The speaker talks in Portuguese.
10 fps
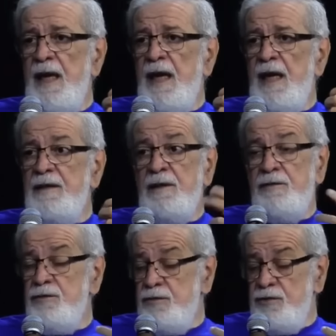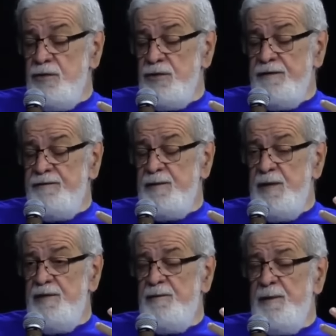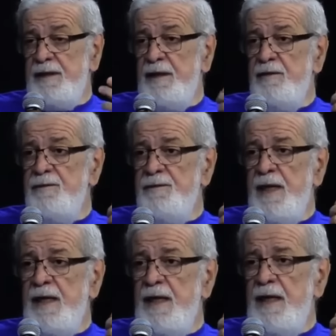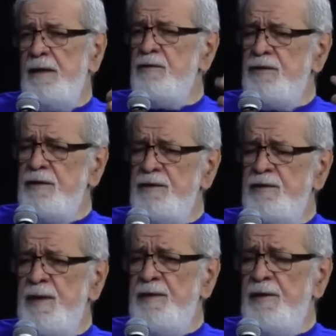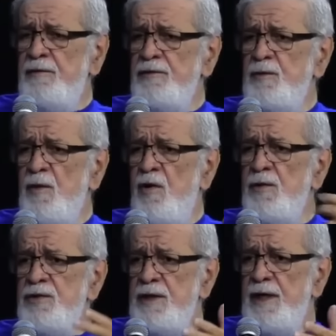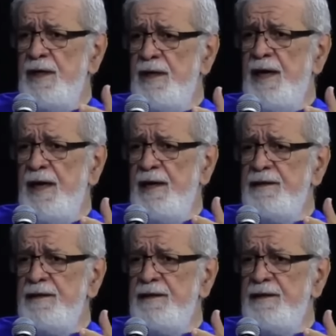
a, do Joseph Smith, perdão. Não, Smith é os mormons, é, é